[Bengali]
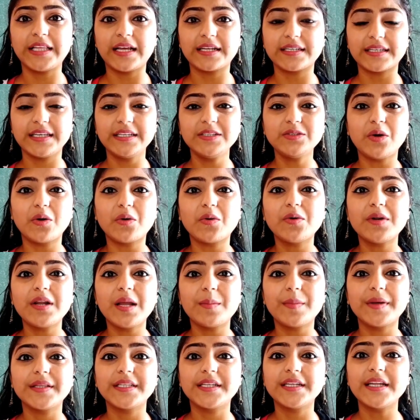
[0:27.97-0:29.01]
থাকি তখন
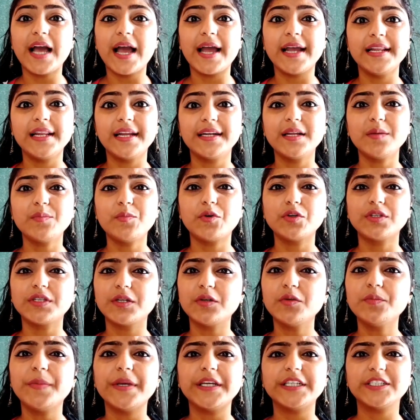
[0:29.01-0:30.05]
আমাদের আইলানা
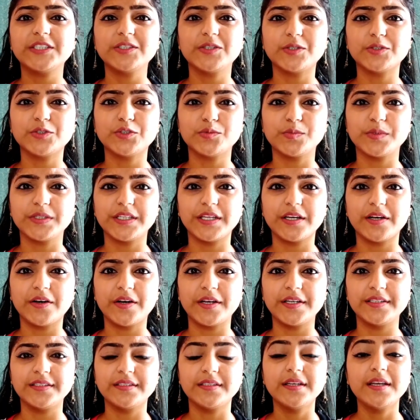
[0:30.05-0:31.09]
পড়তে আরও বেশি অসুবিধা
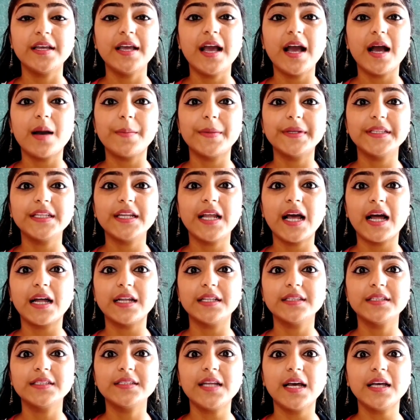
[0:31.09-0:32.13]
হয় আমাদের
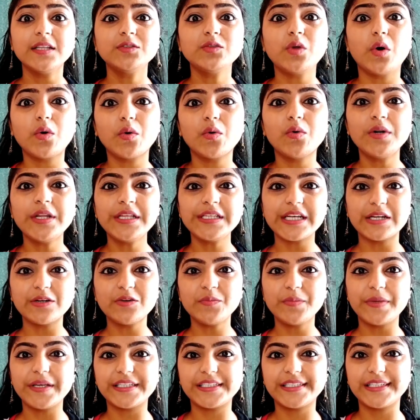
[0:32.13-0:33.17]
হাতটা তখনই
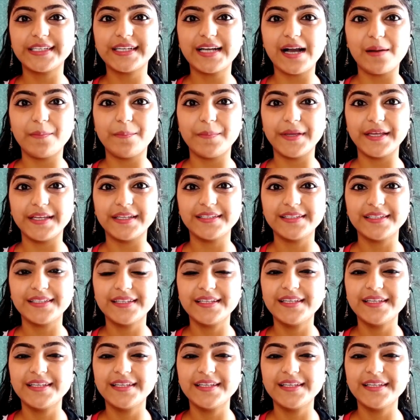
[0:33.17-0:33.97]
যেন বেশি কাঁপে